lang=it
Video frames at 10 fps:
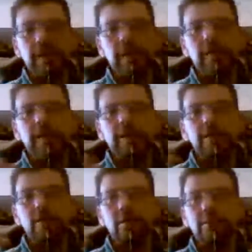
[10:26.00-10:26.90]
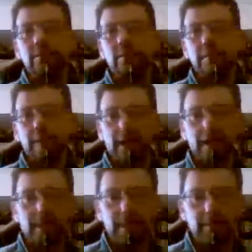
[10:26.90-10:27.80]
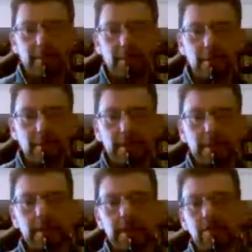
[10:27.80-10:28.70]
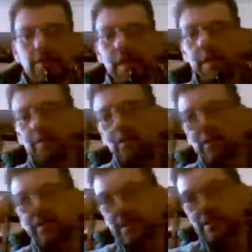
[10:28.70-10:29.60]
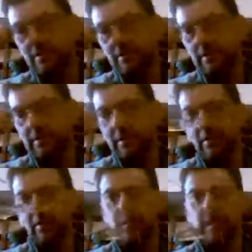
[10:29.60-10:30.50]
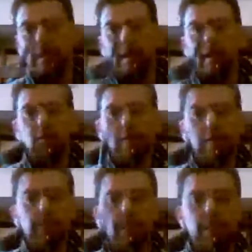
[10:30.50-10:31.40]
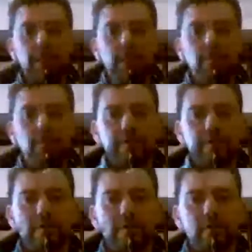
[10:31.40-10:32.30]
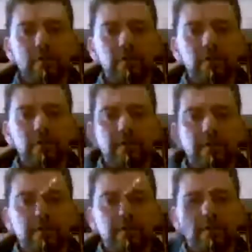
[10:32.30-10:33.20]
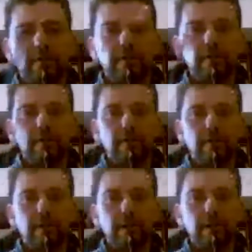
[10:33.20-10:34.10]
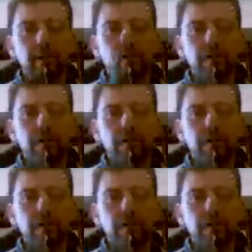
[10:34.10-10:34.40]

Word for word: le lenti non lo posso fare perché bisogna metterle in occhiali nuovi non, se no è, una spreco, è uno spreco inutile guardate